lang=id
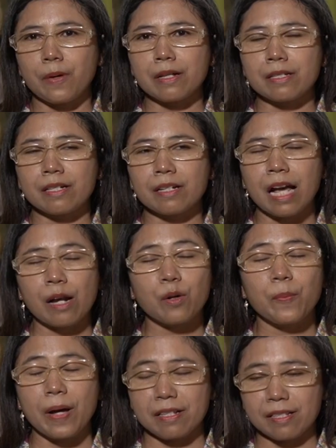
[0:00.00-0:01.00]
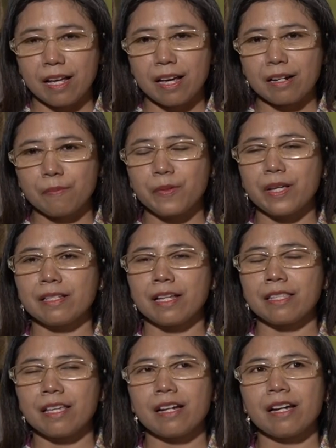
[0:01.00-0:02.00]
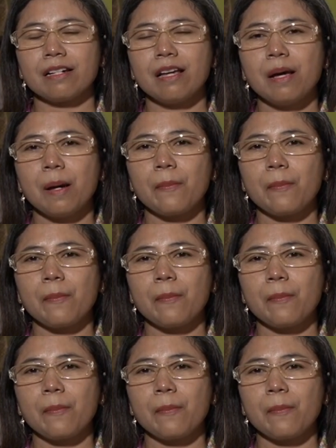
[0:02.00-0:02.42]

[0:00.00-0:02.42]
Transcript: bas, kalau basar biasanya kan